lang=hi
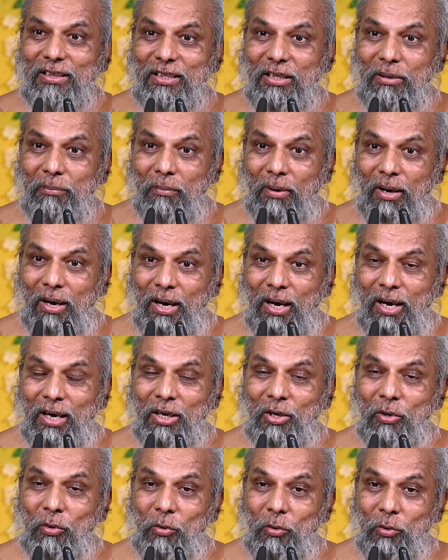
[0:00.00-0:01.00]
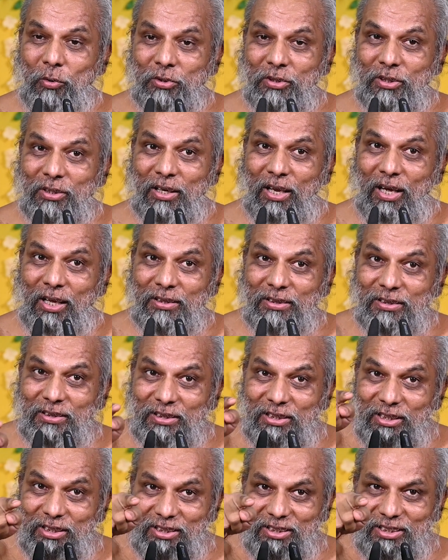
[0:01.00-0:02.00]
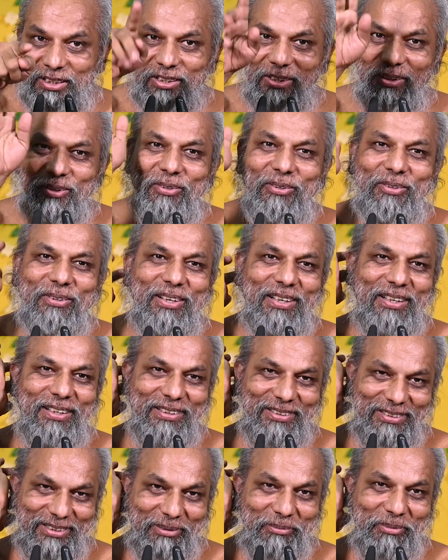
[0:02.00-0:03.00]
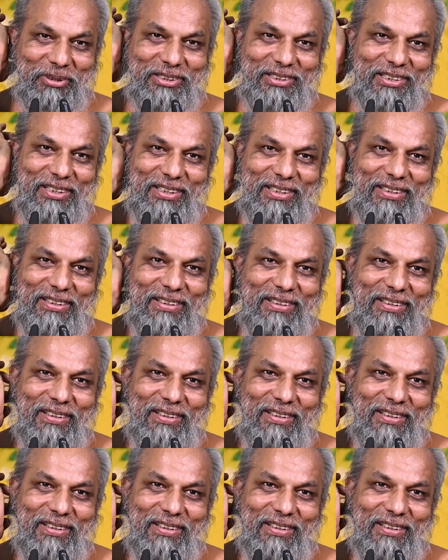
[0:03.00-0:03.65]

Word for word: दिमाग उतना तीक्ष्ण होगा समझ गए